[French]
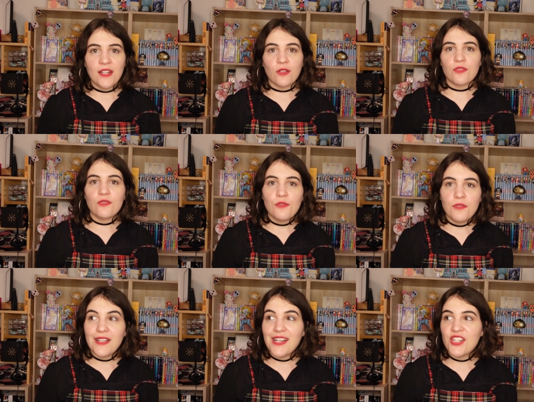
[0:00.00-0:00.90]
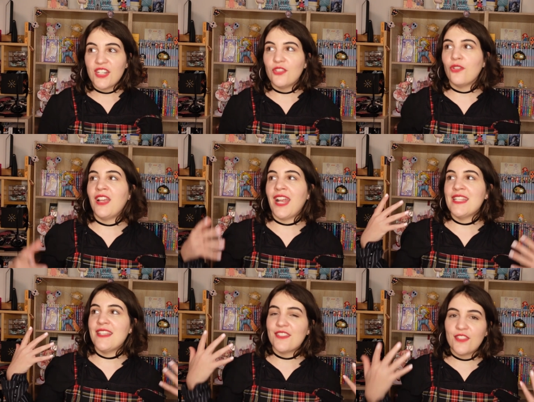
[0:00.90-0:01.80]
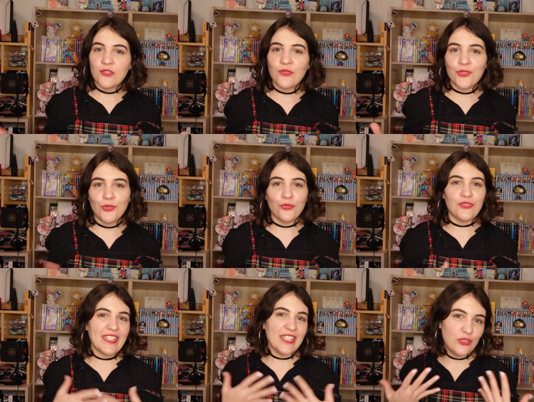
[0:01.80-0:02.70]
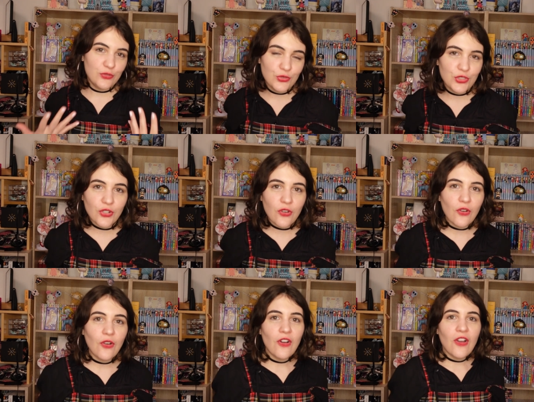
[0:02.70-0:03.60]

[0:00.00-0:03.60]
Alors celui-là, j'adore la réalisation, je le trouve très touchant.